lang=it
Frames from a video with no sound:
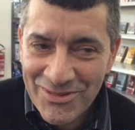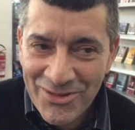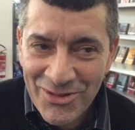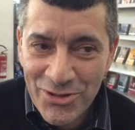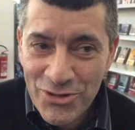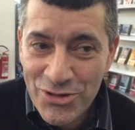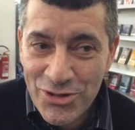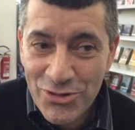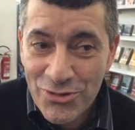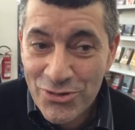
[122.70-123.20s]

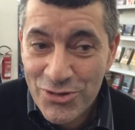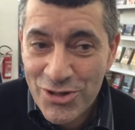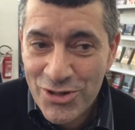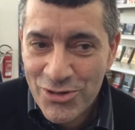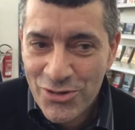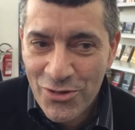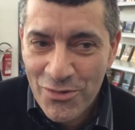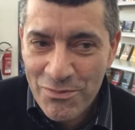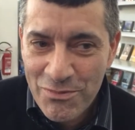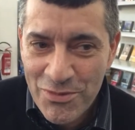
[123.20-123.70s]
Oggi non ci
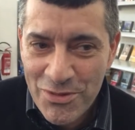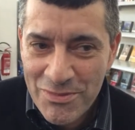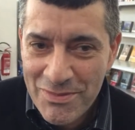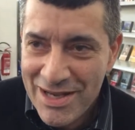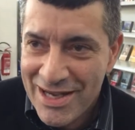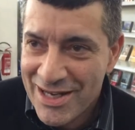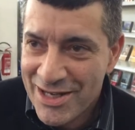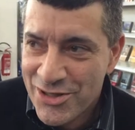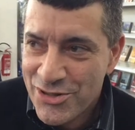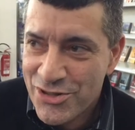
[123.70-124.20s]
sono più i
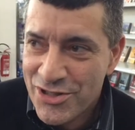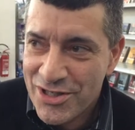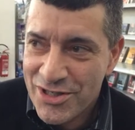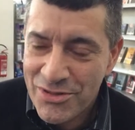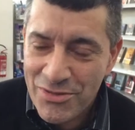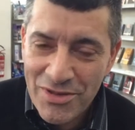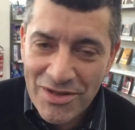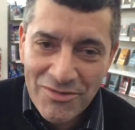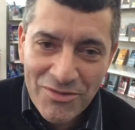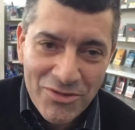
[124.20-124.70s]
margini
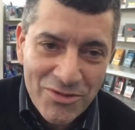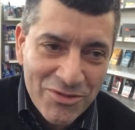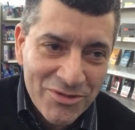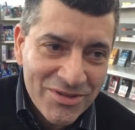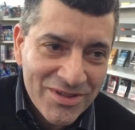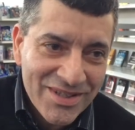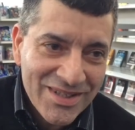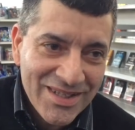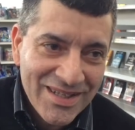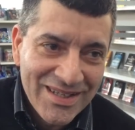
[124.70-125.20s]
di una
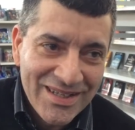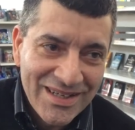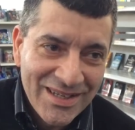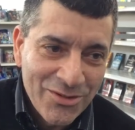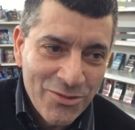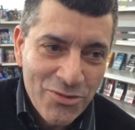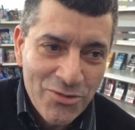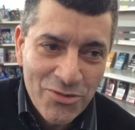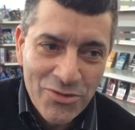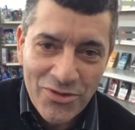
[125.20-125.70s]
volta, la
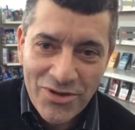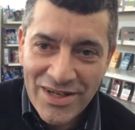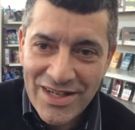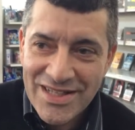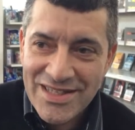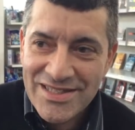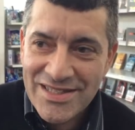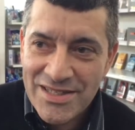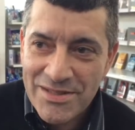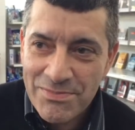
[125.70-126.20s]

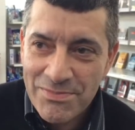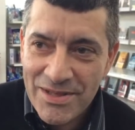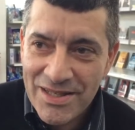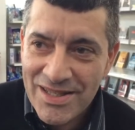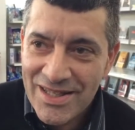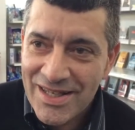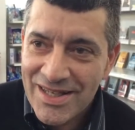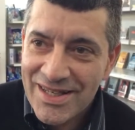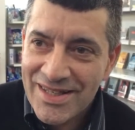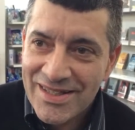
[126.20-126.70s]
concorrenza è
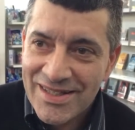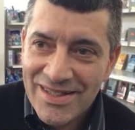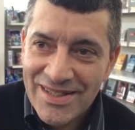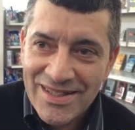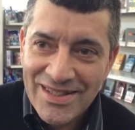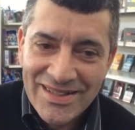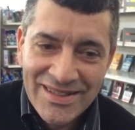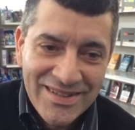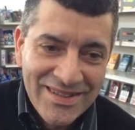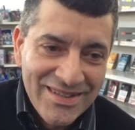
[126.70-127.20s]

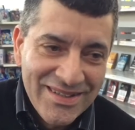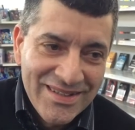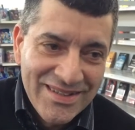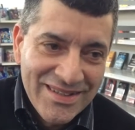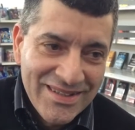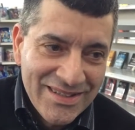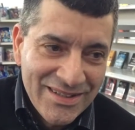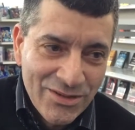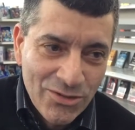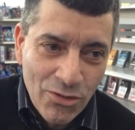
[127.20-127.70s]
spietata,
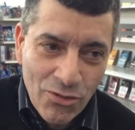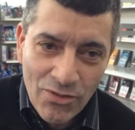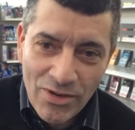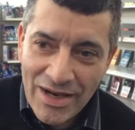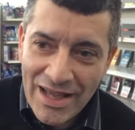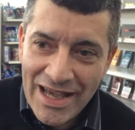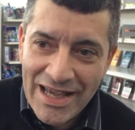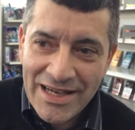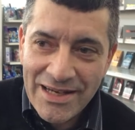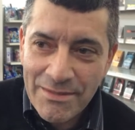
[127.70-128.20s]

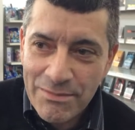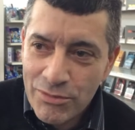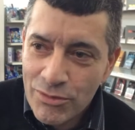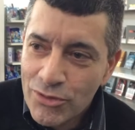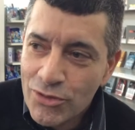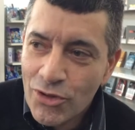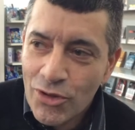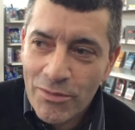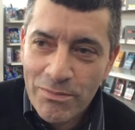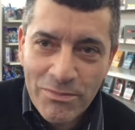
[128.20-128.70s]
l'online
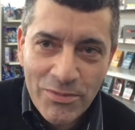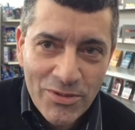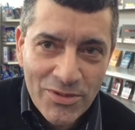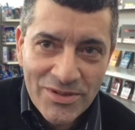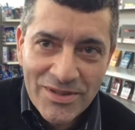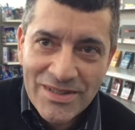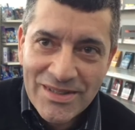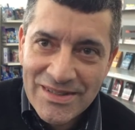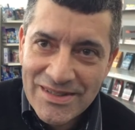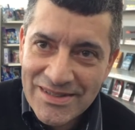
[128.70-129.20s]
purtroppo
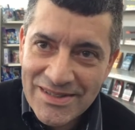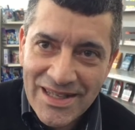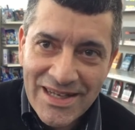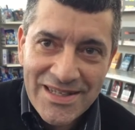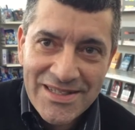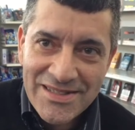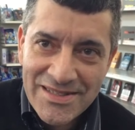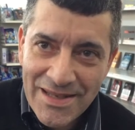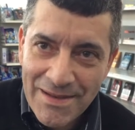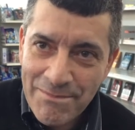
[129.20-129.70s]

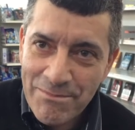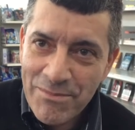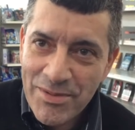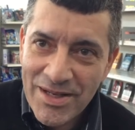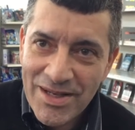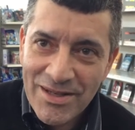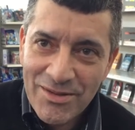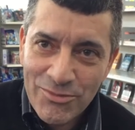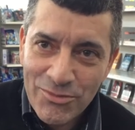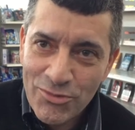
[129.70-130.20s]
sarà
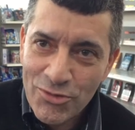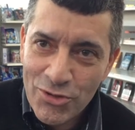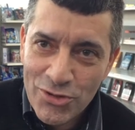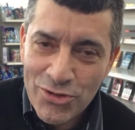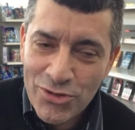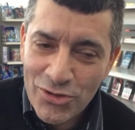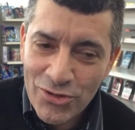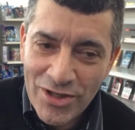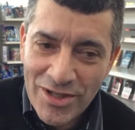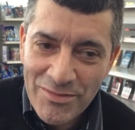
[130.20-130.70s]
sempre un
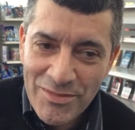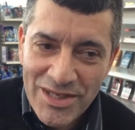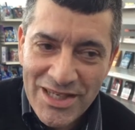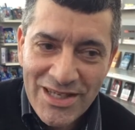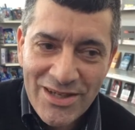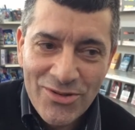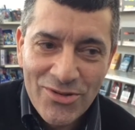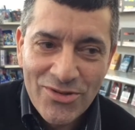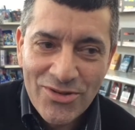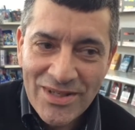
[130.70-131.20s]
nostro
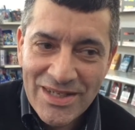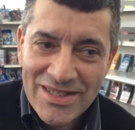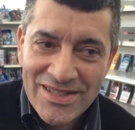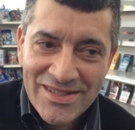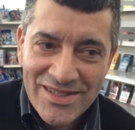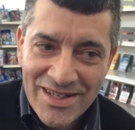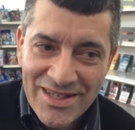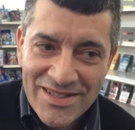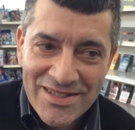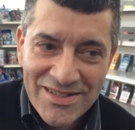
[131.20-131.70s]
nemico e
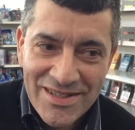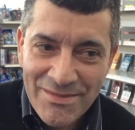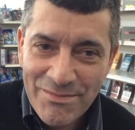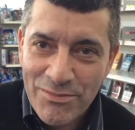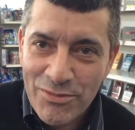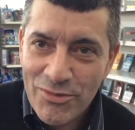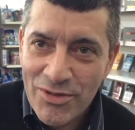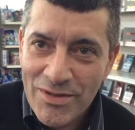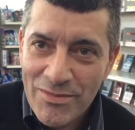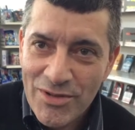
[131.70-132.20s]
sarà
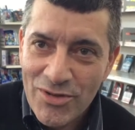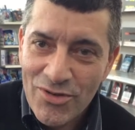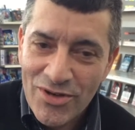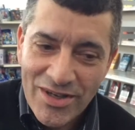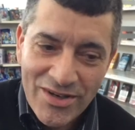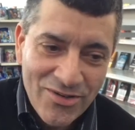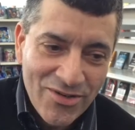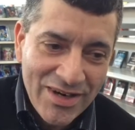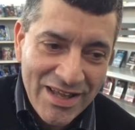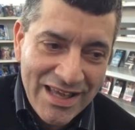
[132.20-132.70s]
sempre un nemico
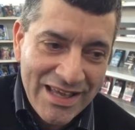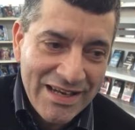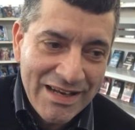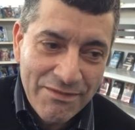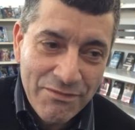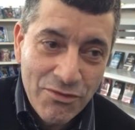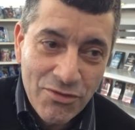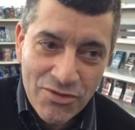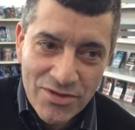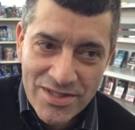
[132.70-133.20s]
che non hai la
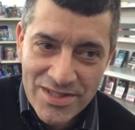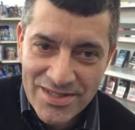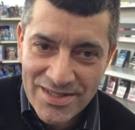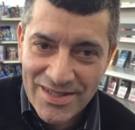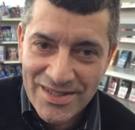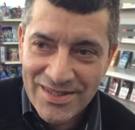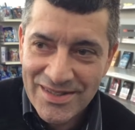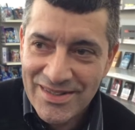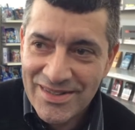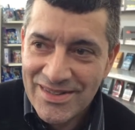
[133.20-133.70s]

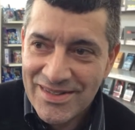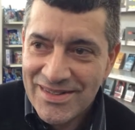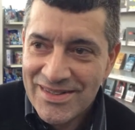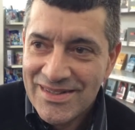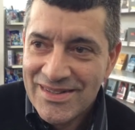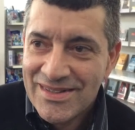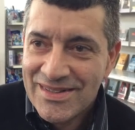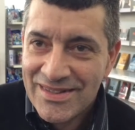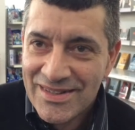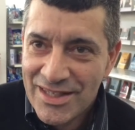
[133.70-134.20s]
forza
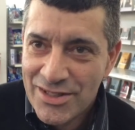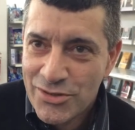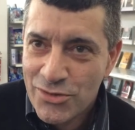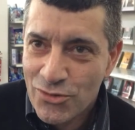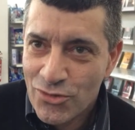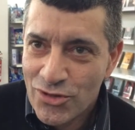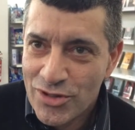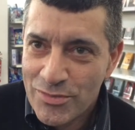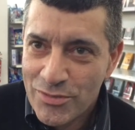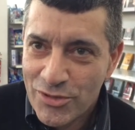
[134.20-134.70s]
da
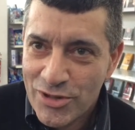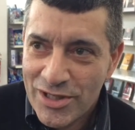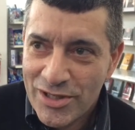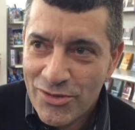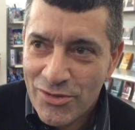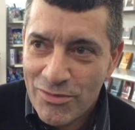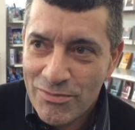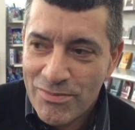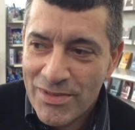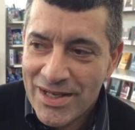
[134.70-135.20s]
solo di poter
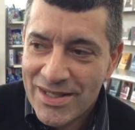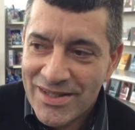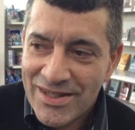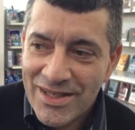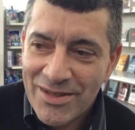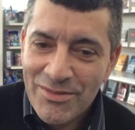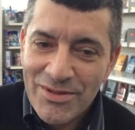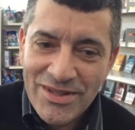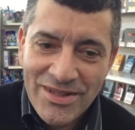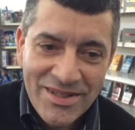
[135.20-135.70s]

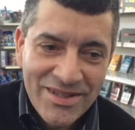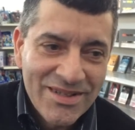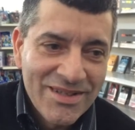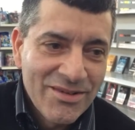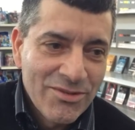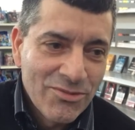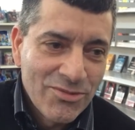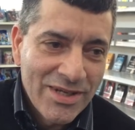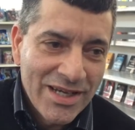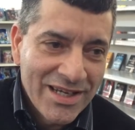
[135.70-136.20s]
combattere. Quindi
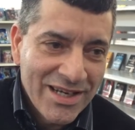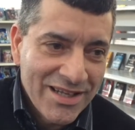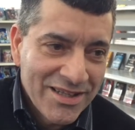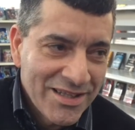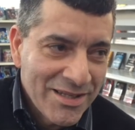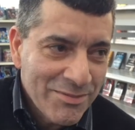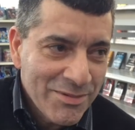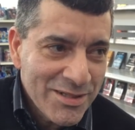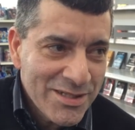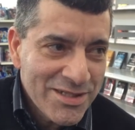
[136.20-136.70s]
una
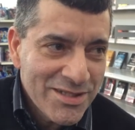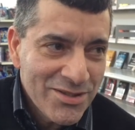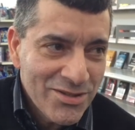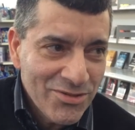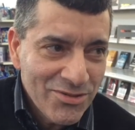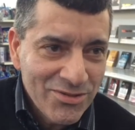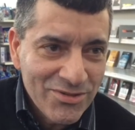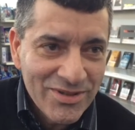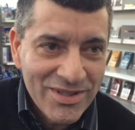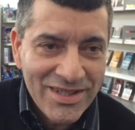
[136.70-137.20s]
grande
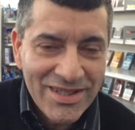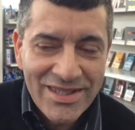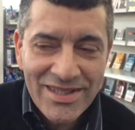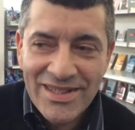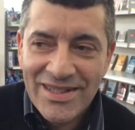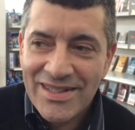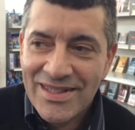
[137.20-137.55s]
passione,